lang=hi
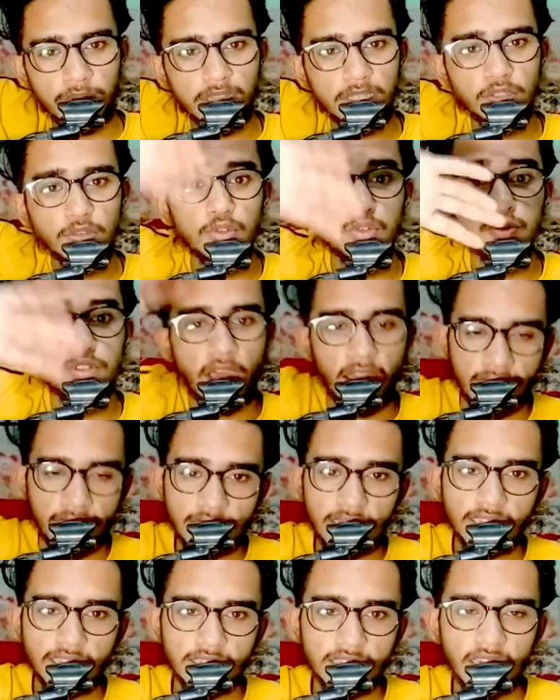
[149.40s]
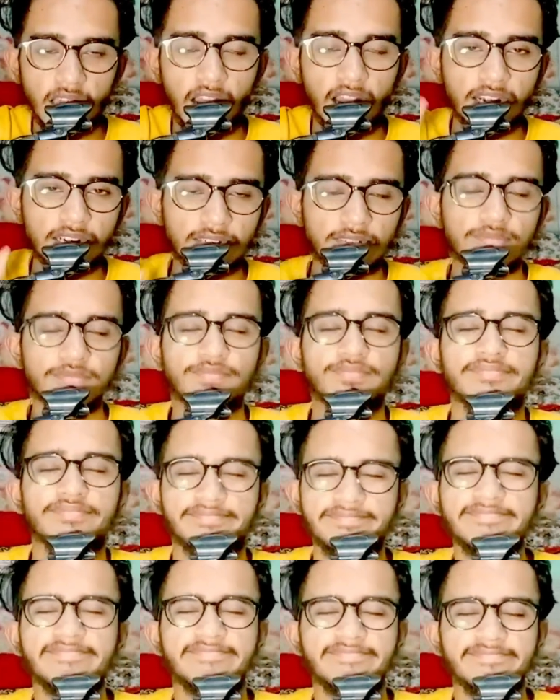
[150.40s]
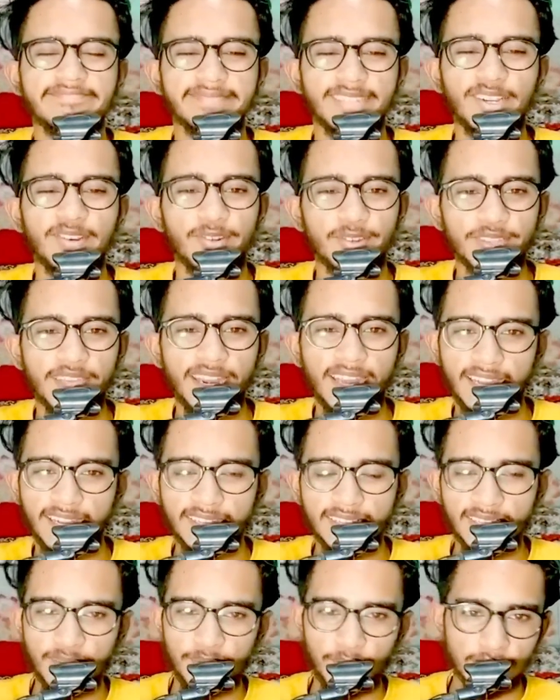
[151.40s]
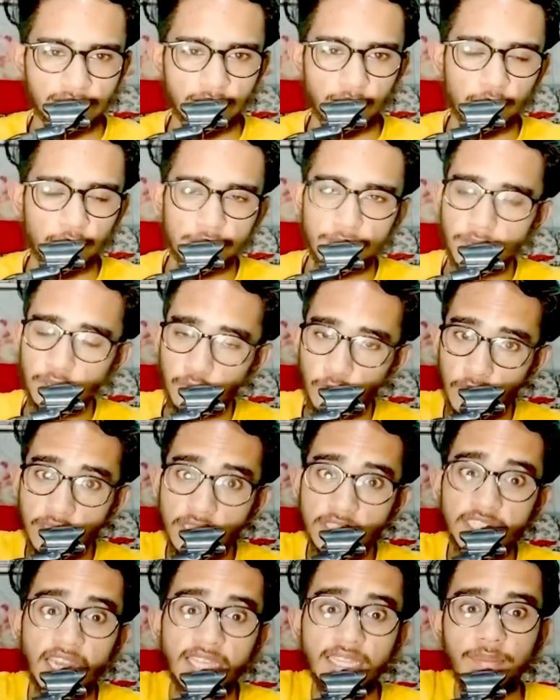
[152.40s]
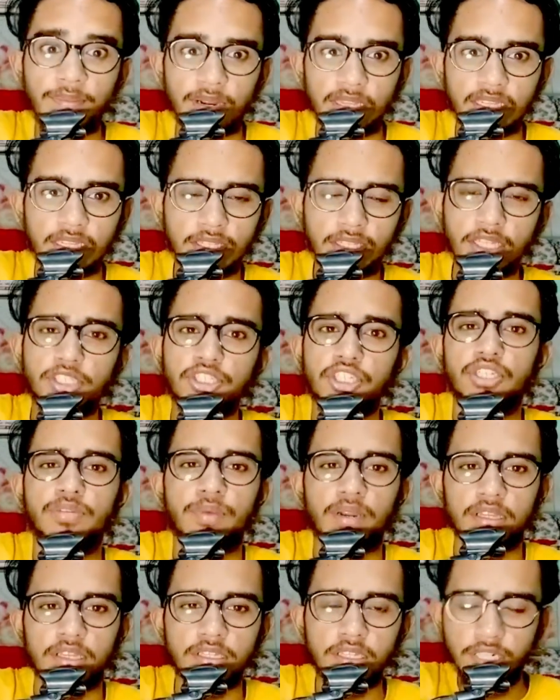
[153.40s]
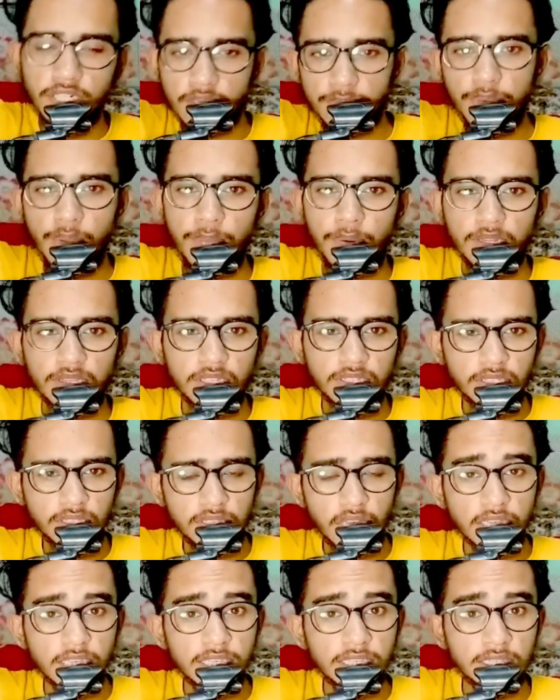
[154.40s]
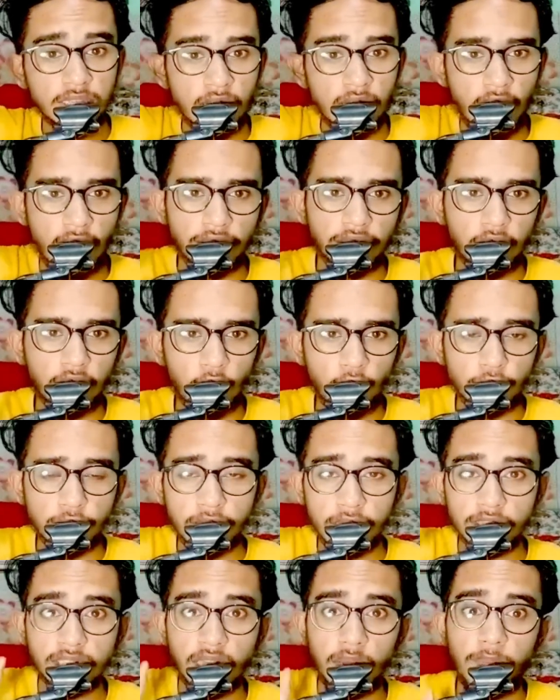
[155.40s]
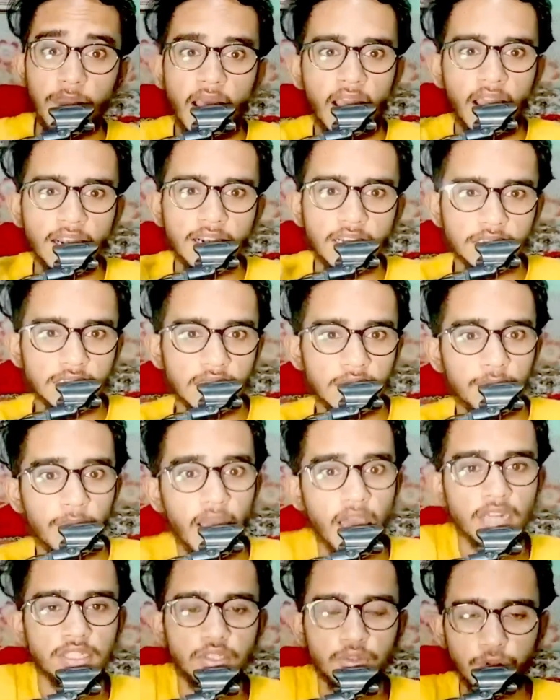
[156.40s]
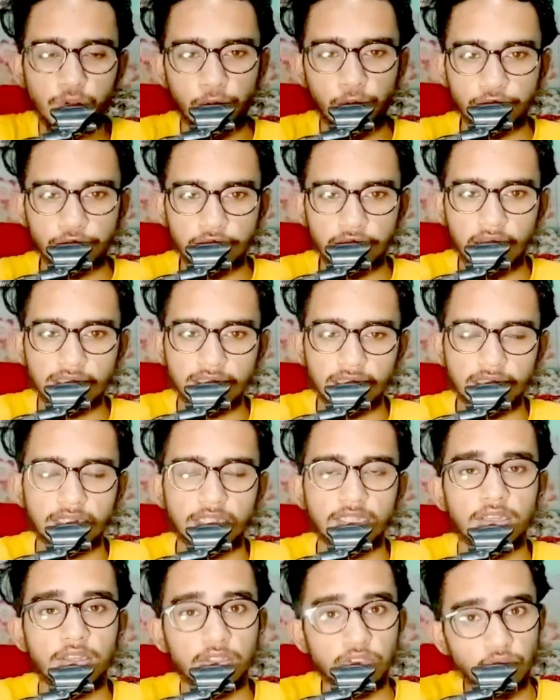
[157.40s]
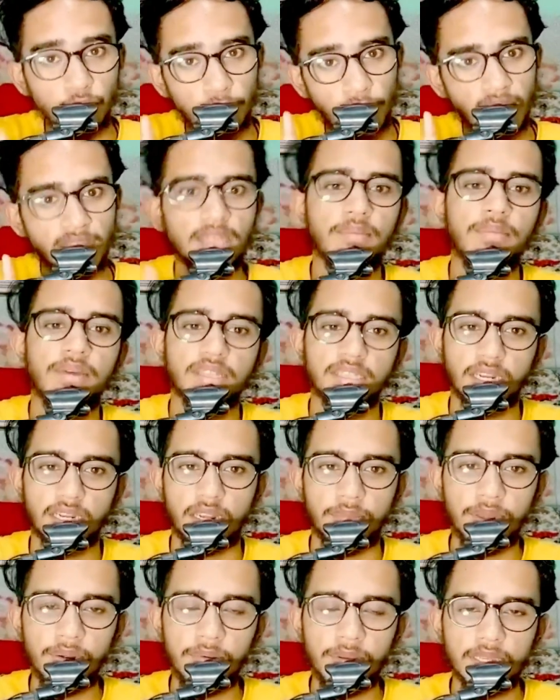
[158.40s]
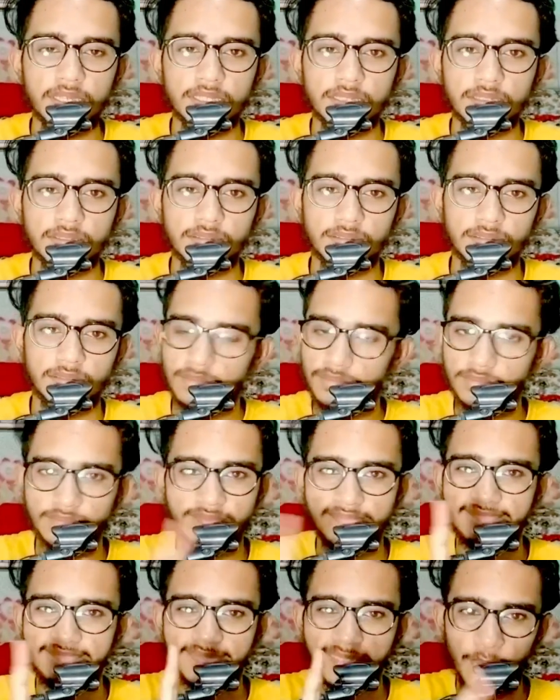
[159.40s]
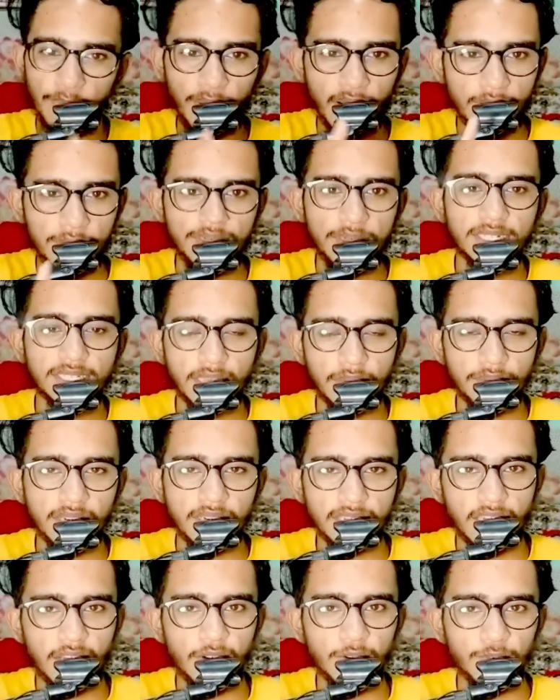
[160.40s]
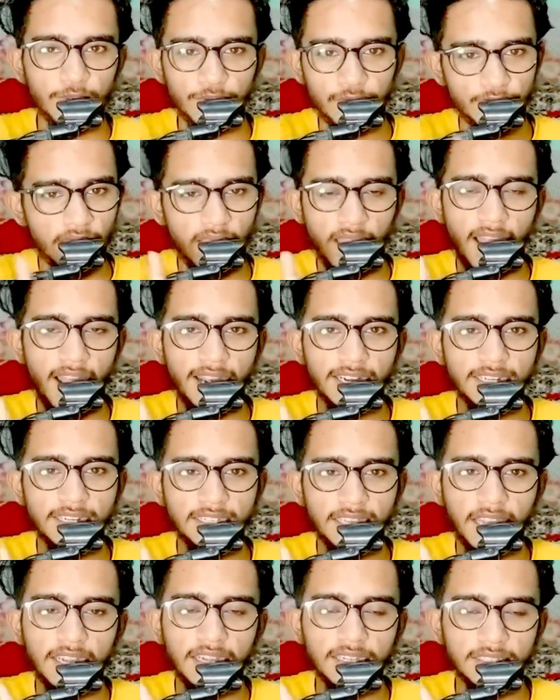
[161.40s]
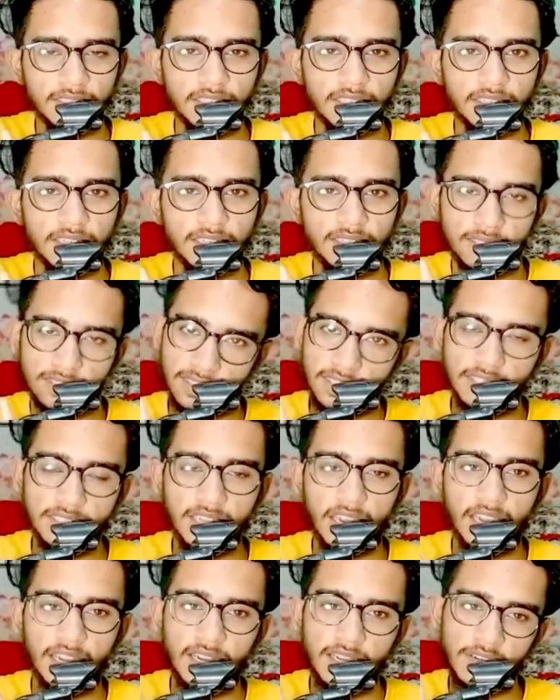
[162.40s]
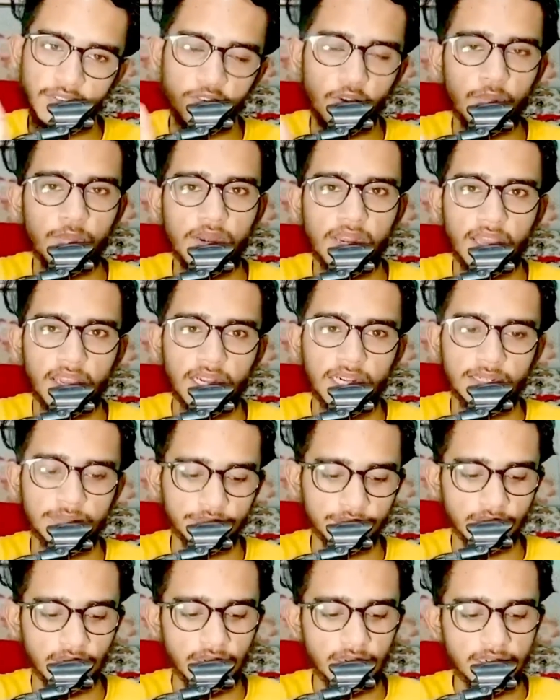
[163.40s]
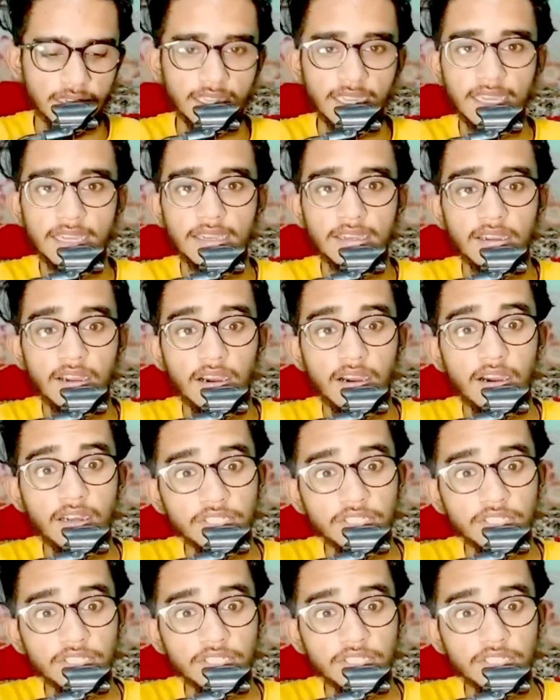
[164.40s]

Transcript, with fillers: टॉपिक पढ़ लेता हूँ जो शायद आ जाए हार्ड देखो होता है ना बच्चे बोलते भाई थोड़ा सा ज़्यादा पढ़ लेते हैं अच्छे से पढ़ लेते हैं डीप में पढ़ लेते हैं ताकि ऐसा ना हो कि एग्जाम हार्ड आ जाए बाहर से कोई क्वेश्चन आ जाए तो वैसा मत करना मेरे भाई कंपार्टमेंट एग्जाम देने जा रहे हो हार्ड नहीं आएगा इतना ज़्यादा ईजी आएगा नॉर्मल आएगा ठीक है